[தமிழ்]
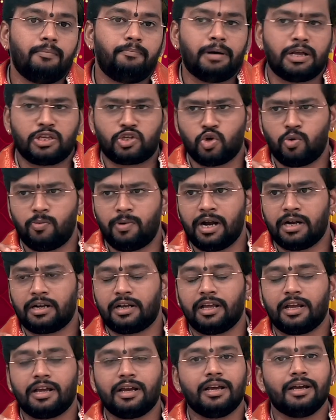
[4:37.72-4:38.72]

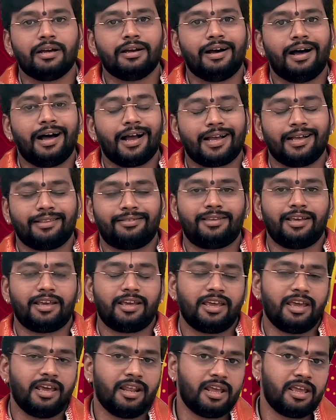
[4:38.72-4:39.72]
பசுமாட்டுக்கு
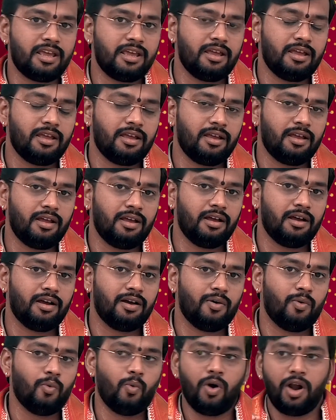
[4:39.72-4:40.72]
அகத்திக்கீரை
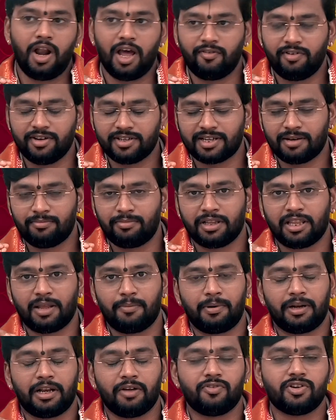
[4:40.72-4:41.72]
உணவு
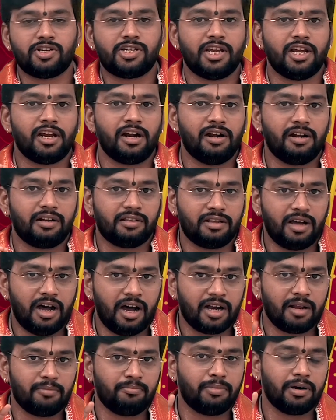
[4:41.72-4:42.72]
சம்பந்தப்பட்ட விஷயங்கள்
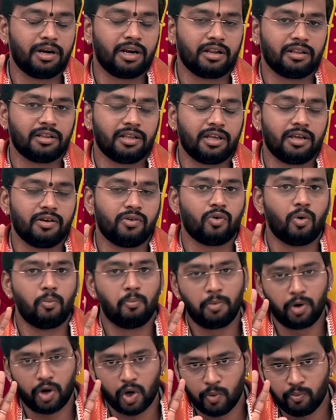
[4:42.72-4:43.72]
தானம் பண்ணுறது
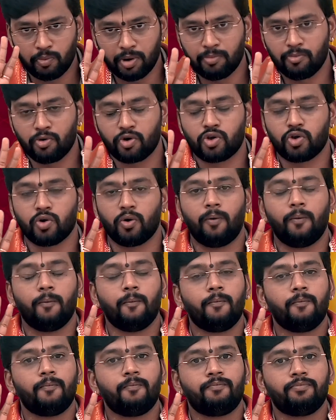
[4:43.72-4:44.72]
ரொம்ப ரொம்ப முக்கியம்
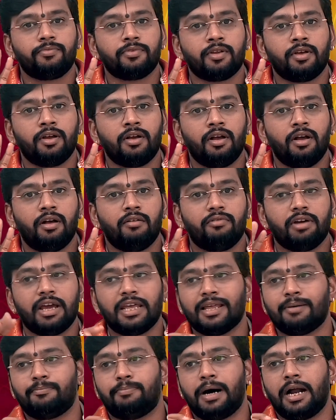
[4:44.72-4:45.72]

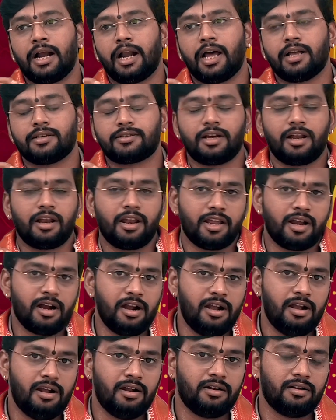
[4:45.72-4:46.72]
வேத
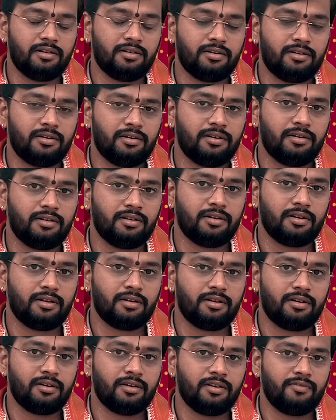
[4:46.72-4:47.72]
பாடசாலைகள்
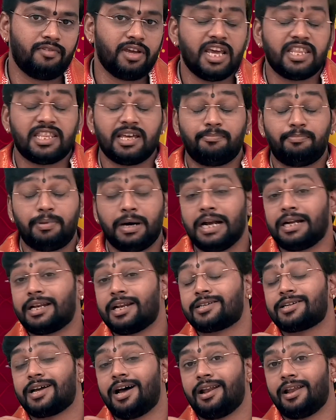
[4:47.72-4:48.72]
வேத
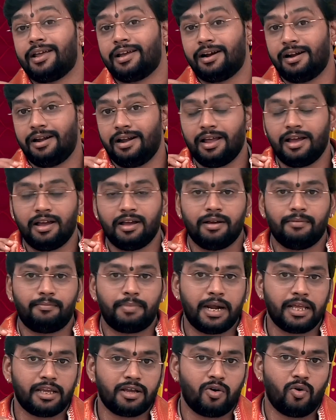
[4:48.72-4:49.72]
பாடசாலைகளில்
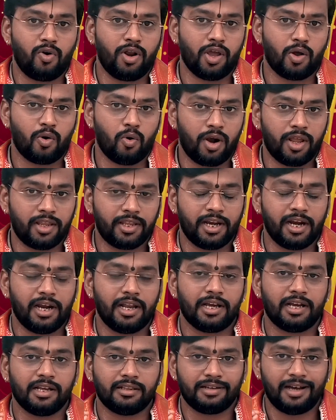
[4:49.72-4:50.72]
படிக்கக்கூடிய
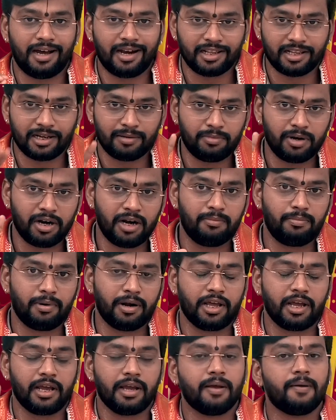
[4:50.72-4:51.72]
குழந்தைகளுக்கு தான தர்மங்கள்
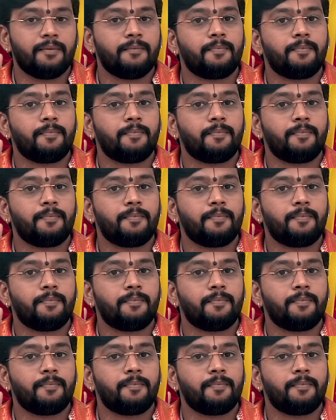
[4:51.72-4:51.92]
பண்ணுங்கள்